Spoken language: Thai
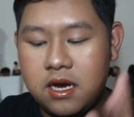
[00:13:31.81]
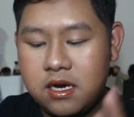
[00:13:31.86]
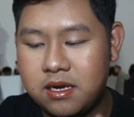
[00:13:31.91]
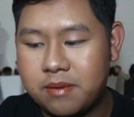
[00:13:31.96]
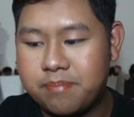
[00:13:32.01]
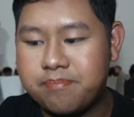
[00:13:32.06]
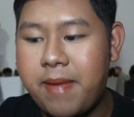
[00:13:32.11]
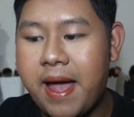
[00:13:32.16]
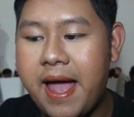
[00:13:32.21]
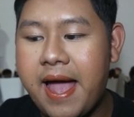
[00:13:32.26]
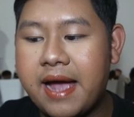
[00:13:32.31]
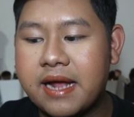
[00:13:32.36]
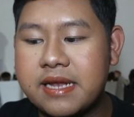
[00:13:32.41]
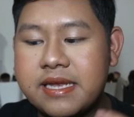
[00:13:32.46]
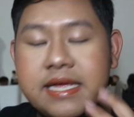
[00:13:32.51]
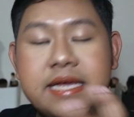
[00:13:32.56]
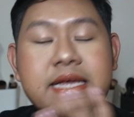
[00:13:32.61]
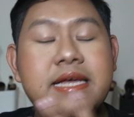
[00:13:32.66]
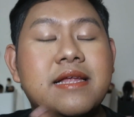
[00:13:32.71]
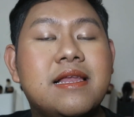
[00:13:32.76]
หรือแป้ง
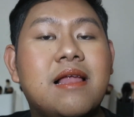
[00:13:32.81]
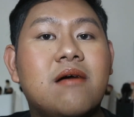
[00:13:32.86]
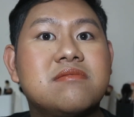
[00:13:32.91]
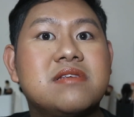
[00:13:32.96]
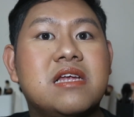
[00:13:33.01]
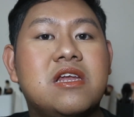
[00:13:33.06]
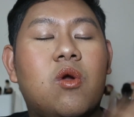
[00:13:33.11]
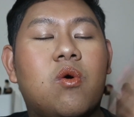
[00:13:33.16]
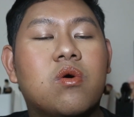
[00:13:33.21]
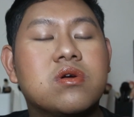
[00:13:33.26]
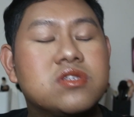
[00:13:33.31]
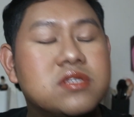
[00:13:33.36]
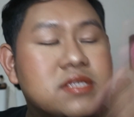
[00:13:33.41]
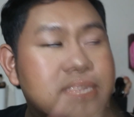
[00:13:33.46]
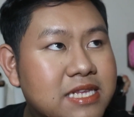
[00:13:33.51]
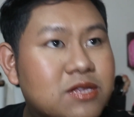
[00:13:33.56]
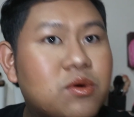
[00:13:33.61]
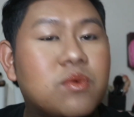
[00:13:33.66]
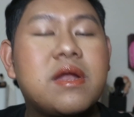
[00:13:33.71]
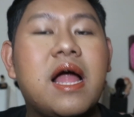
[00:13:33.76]
ที่เราจะลงเซ
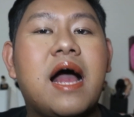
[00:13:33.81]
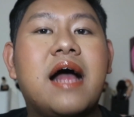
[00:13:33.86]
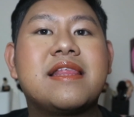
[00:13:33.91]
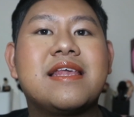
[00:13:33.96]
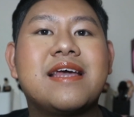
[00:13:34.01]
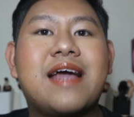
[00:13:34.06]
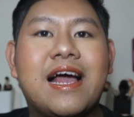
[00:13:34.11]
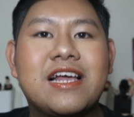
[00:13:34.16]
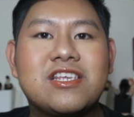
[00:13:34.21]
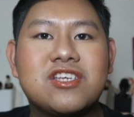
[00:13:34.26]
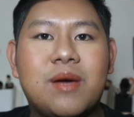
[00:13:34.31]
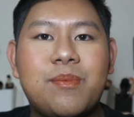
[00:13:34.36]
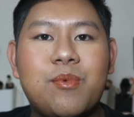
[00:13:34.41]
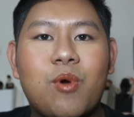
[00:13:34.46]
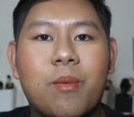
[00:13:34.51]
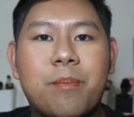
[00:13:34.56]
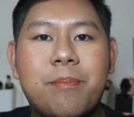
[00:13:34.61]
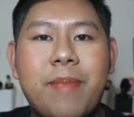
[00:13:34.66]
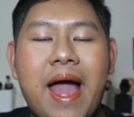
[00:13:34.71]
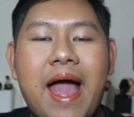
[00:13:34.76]
ตหน้า ที่ใครชอบ
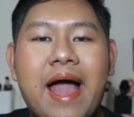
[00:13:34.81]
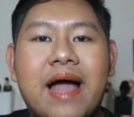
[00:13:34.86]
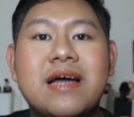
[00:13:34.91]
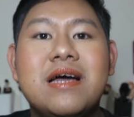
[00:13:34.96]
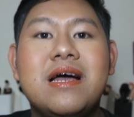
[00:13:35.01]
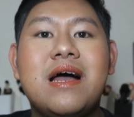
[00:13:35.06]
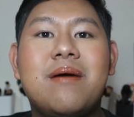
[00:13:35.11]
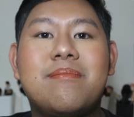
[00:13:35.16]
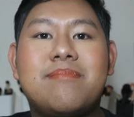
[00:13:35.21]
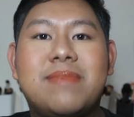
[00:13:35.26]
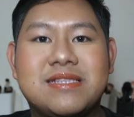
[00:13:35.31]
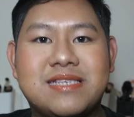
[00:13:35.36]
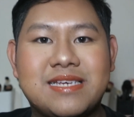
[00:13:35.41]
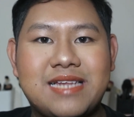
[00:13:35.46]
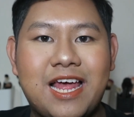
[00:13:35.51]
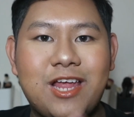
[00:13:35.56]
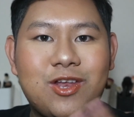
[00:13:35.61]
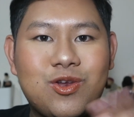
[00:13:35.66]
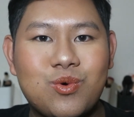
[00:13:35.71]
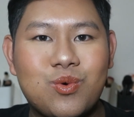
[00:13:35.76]
ลงแป้ง มันจะ
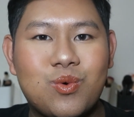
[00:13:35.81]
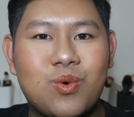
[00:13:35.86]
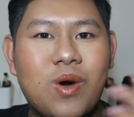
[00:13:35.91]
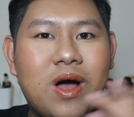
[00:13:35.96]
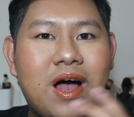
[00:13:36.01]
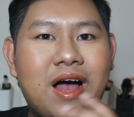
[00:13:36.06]
ได้ดู